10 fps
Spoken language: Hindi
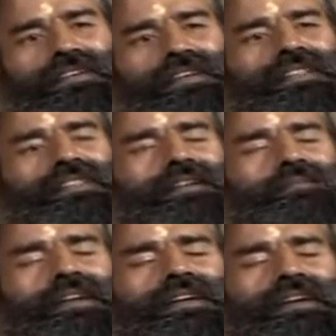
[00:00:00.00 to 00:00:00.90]
निरंतर
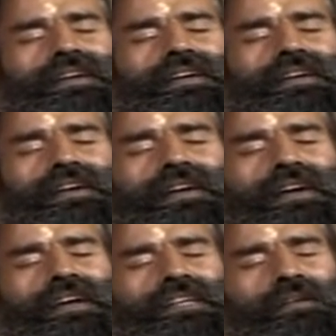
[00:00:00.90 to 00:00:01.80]
बनी रहे
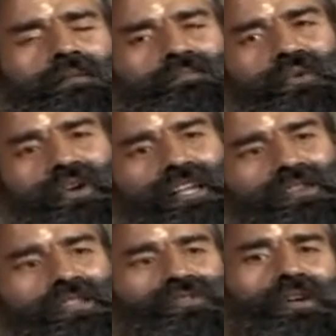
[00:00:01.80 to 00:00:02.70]
कि मैं पूरा
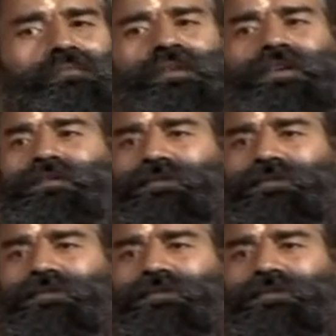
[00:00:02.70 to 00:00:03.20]
तो स्वयं में हूँ